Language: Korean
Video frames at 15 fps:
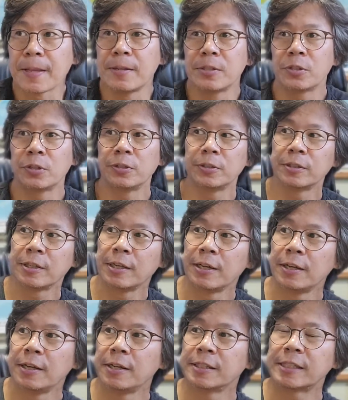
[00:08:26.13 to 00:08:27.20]
저는
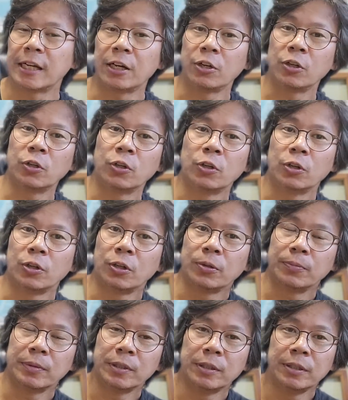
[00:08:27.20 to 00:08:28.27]

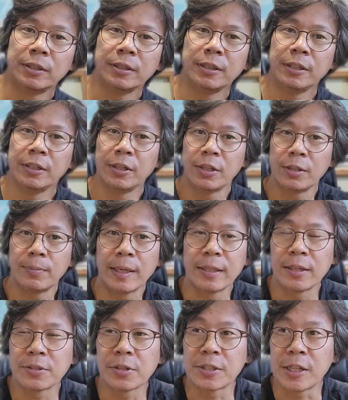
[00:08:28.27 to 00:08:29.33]
작업을 의뢰를
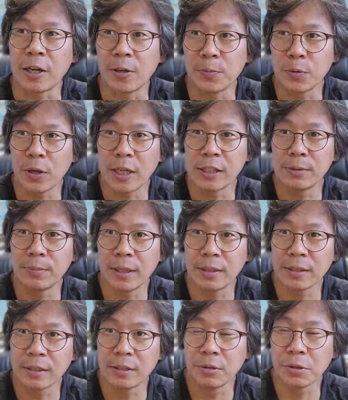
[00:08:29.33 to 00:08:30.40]
받아서 작업도 하지만
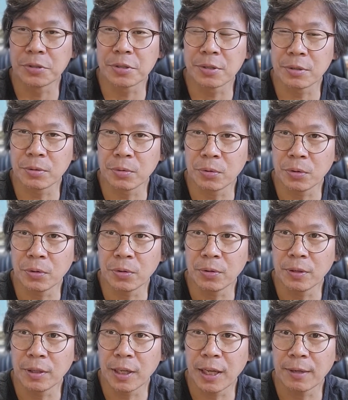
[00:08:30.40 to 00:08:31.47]
그것을 또
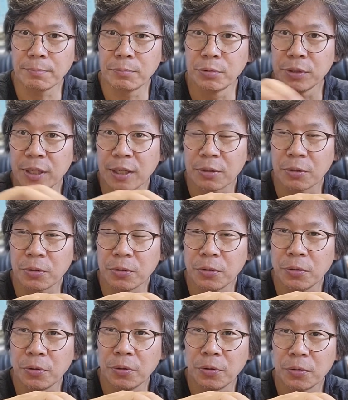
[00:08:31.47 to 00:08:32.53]
한 분야로
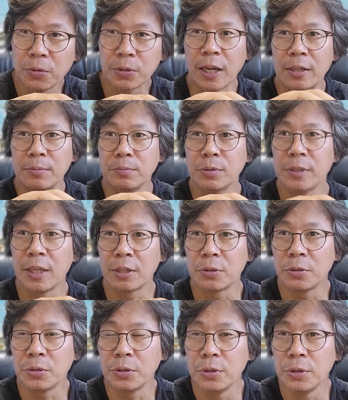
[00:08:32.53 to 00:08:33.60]
또 다른
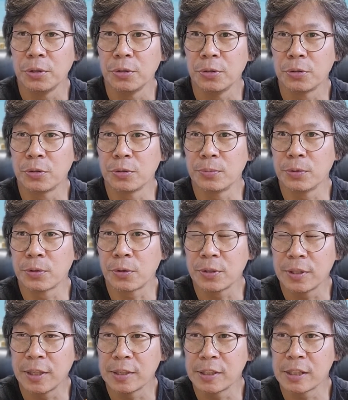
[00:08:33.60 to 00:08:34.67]
분야로 유튜브
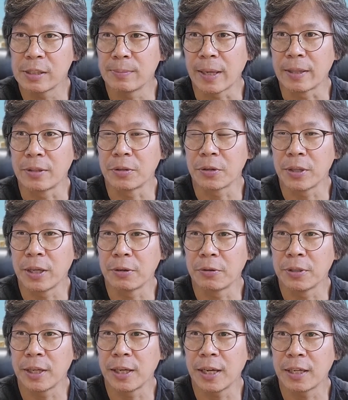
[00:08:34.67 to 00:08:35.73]
콘텐츠를
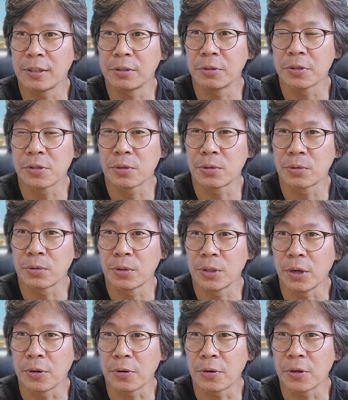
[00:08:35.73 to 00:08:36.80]
만들어내거나 하는 것으로 또
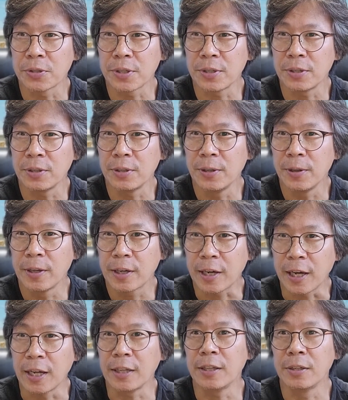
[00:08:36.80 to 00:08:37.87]
엮어서
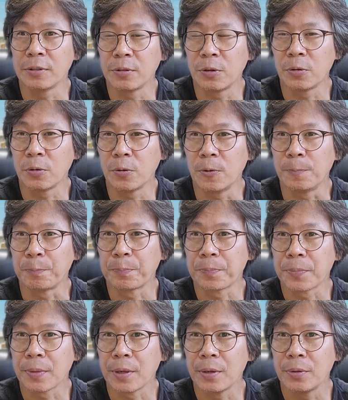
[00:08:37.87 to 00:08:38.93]
가야 되는 거고
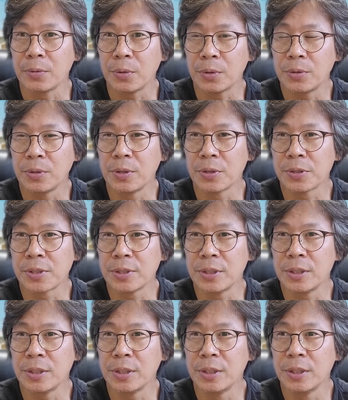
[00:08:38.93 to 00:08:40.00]
또 그것을